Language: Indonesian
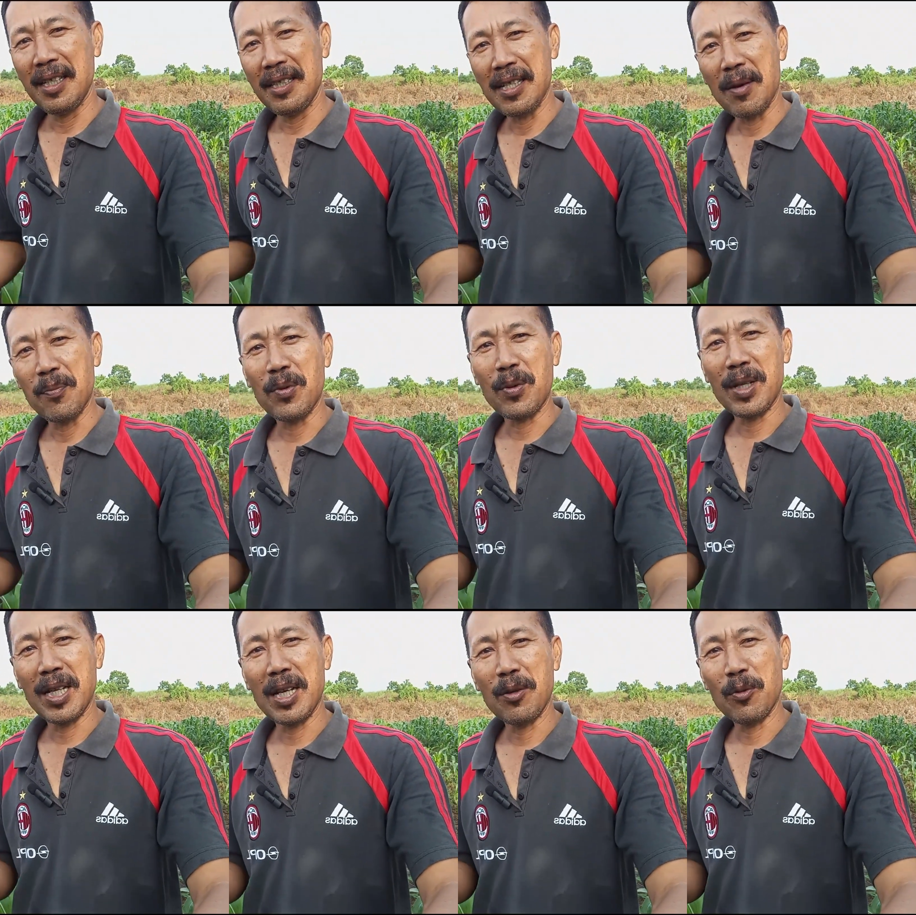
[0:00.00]

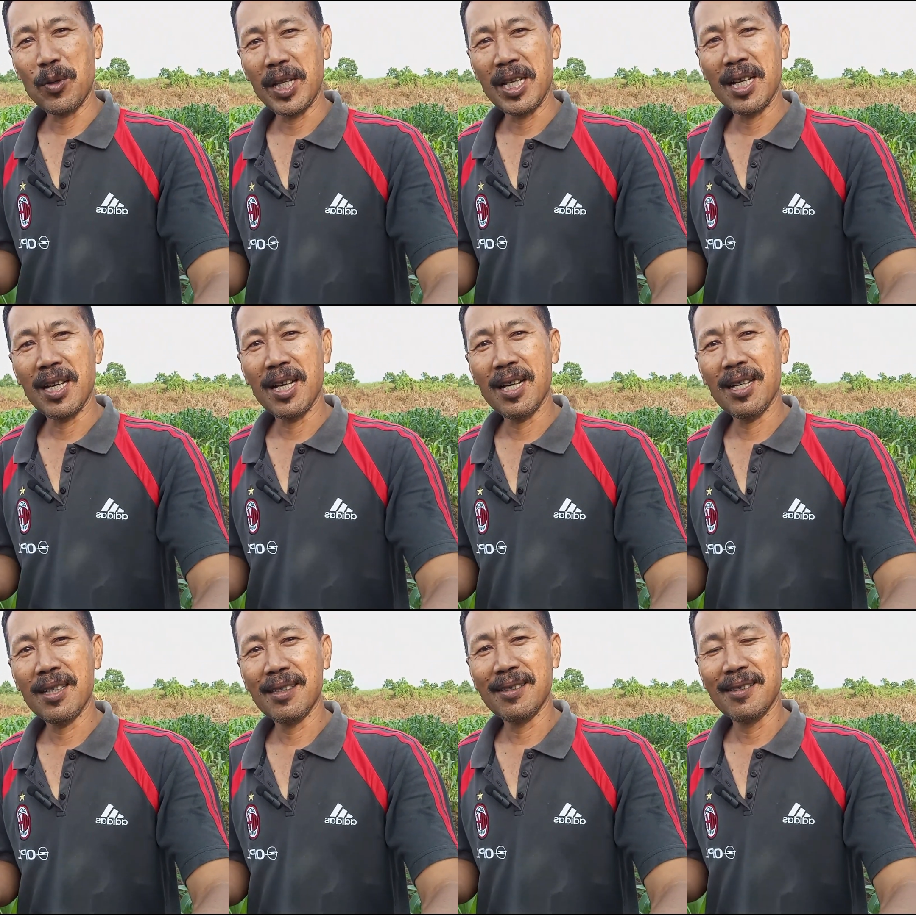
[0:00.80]
dicampur dengan
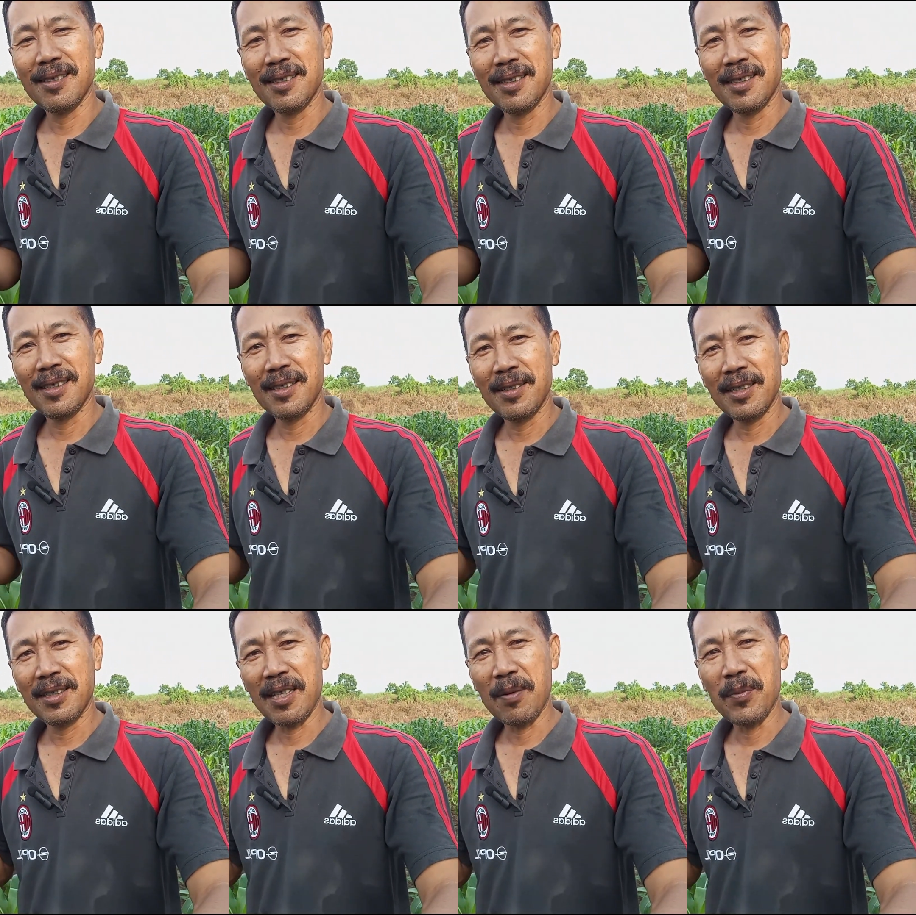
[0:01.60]
urea
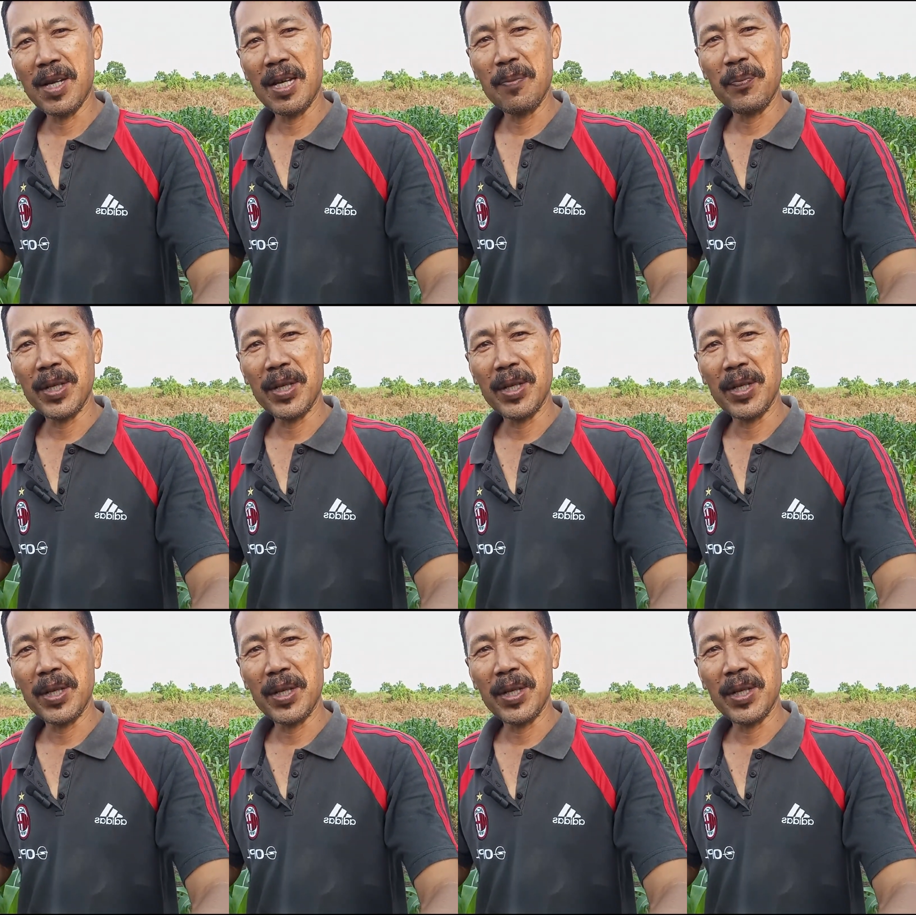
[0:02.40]
sama